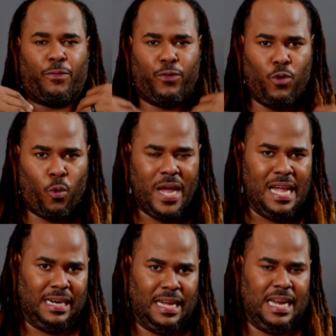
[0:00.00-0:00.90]

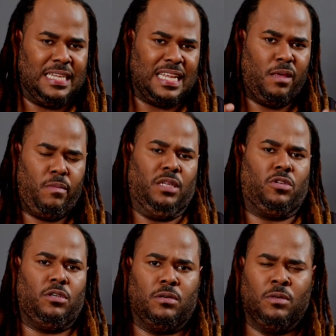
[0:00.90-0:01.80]
fluir en esa
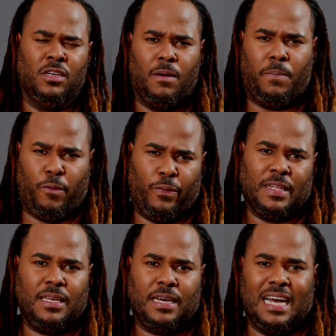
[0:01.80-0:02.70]
dimensión
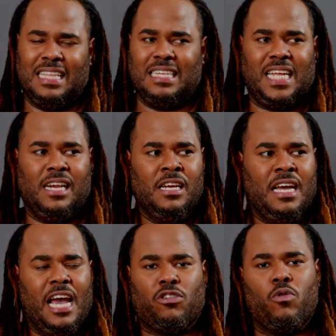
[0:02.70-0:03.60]
profética. Es decir,
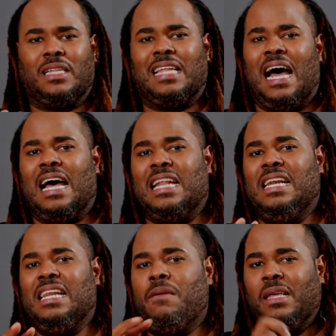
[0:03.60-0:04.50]
eso no está
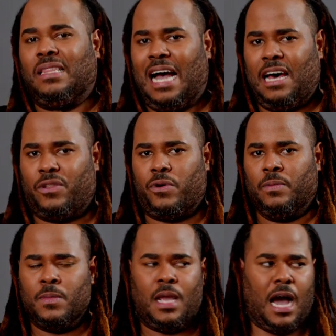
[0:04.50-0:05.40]
limitado
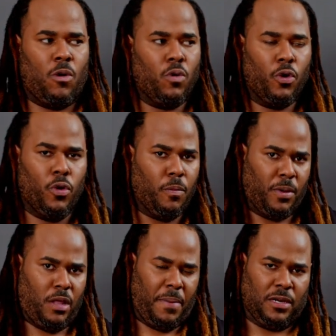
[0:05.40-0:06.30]
a un
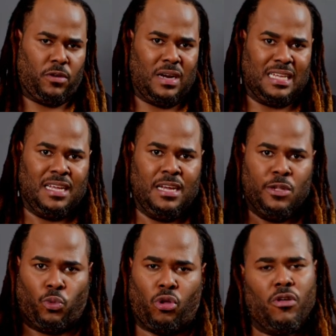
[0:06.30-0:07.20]
grupo de personas
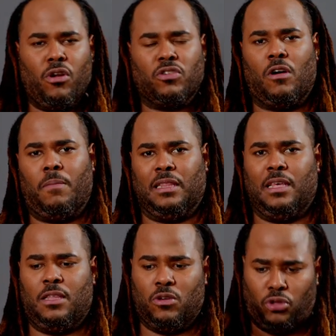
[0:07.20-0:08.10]
todos los hombres
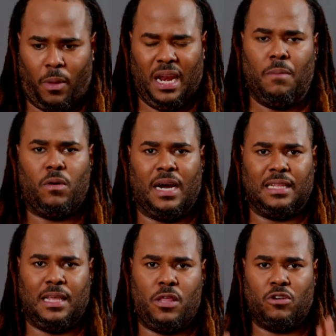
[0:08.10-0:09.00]
de Dios, todas las
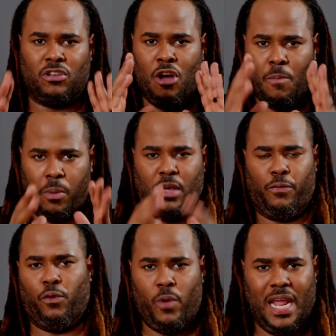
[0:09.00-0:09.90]
mujeres de Dios
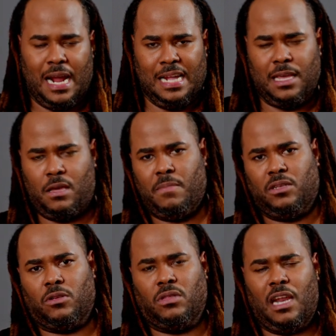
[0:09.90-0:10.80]
pueden fluir en esta
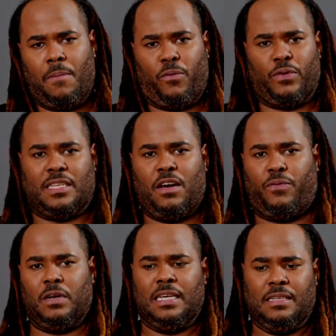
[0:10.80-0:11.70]
dimensión de la profecía
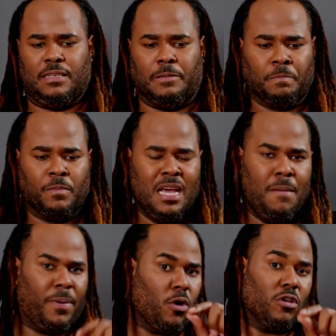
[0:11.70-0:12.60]
forense.
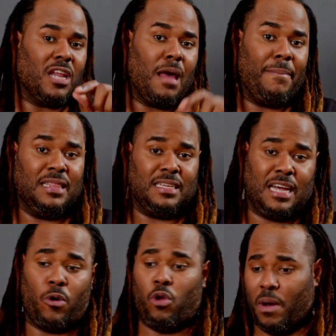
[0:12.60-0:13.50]
Pero no solamente
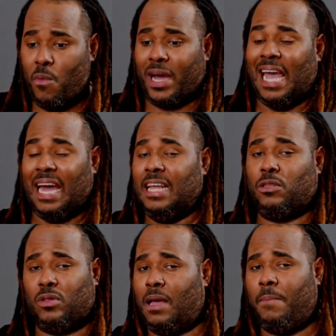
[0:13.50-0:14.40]
Saulo, vemos que
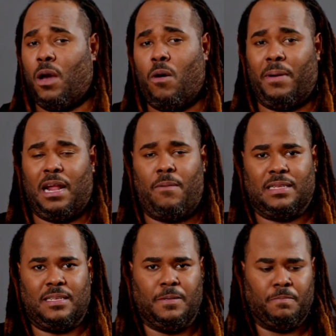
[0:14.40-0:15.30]
Cristo también operaba
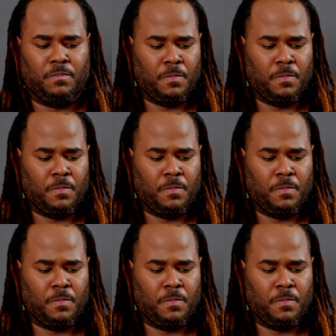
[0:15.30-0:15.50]
así.